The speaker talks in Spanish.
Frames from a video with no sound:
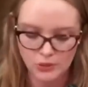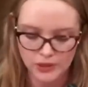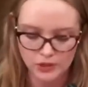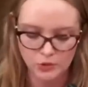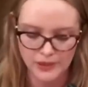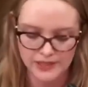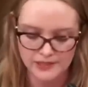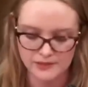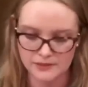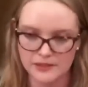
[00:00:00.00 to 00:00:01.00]
de nuestro
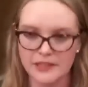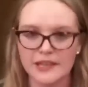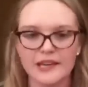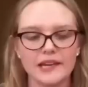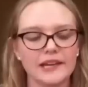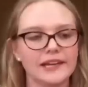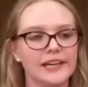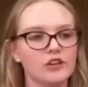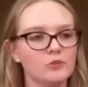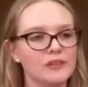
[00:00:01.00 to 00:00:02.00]
país
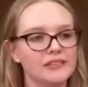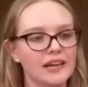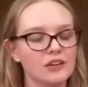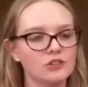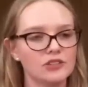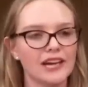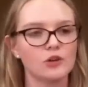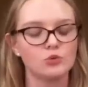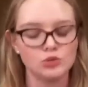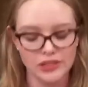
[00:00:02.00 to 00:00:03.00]
quiero invitarlos a
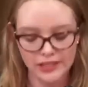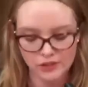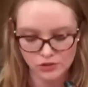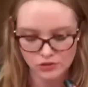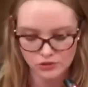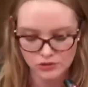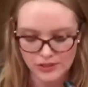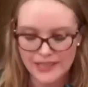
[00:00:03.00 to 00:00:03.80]
escucharnos